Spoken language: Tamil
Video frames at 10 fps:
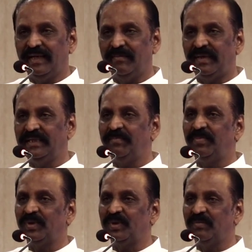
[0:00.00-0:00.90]
என்
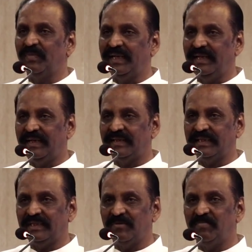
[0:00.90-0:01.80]
மதிப்புக்கும்
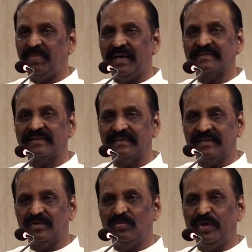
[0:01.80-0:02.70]
மரியாதைக்கும்
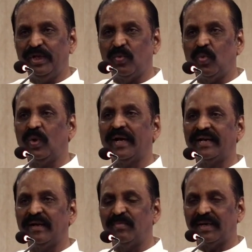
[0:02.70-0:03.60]
பாசத்துக்கும் உரிய ஊடக
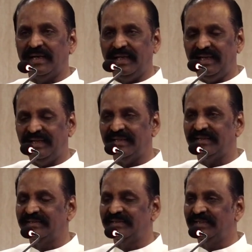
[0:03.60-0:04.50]
நண்பர்களே
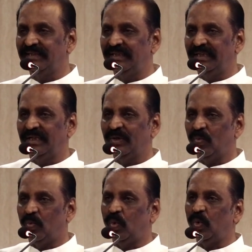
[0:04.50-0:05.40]

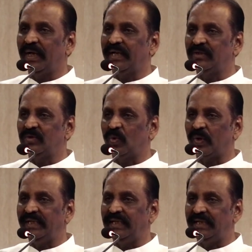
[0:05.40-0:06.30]

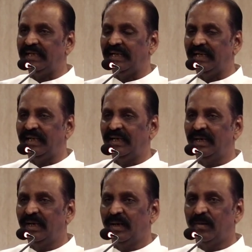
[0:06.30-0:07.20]
ஊடகத்துறையில்
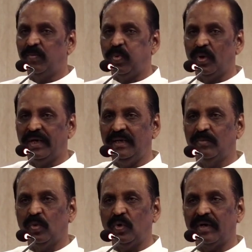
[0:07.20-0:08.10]
புகழ்
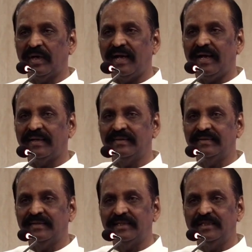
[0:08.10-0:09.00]
முருகனாக
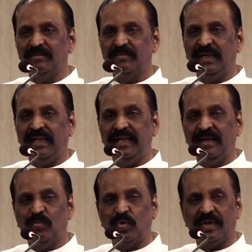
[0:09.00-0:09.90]
திகழும்
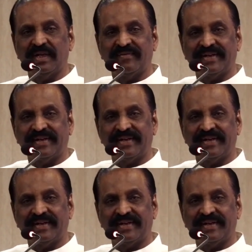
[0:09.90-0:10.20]
நிகில் முருகன்